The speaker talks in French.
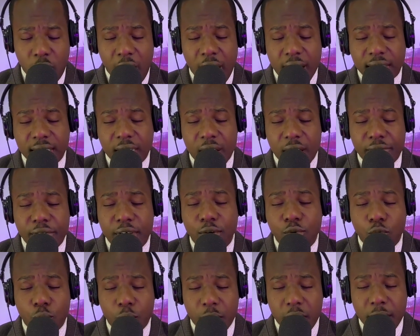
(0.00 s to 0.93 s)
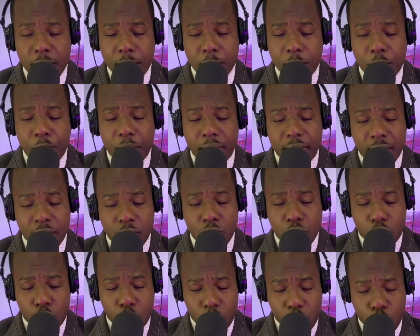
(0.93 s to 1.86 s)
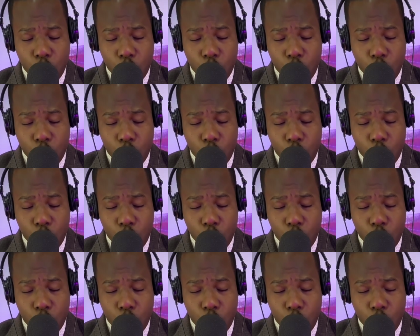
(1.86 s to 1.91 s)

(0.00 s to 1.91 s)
à travers nous-mêmes, pendant nos souhaits.